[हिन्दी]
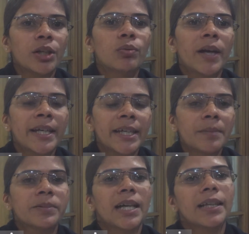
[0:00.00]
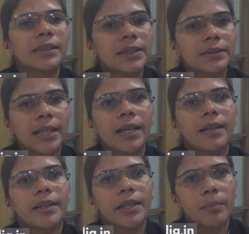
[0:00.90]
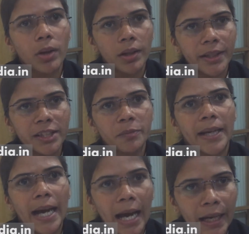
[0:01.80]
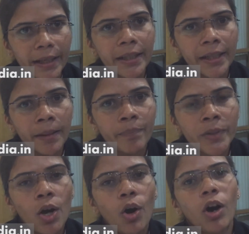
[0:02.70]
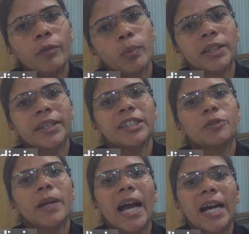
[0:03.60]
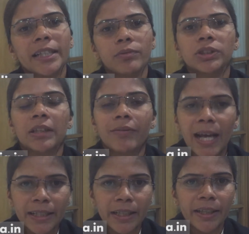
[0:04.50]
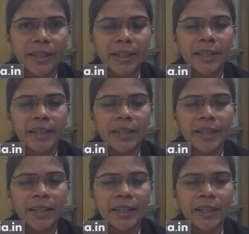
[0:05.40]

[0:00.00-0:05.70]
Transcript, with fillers: ये हुआ है कि अब ज़्यादा से ज़्यादा लड़कियां पॉलिटिक्स में आ रही हैं और पॉलिटिक्स में आके वो सवाल कर रही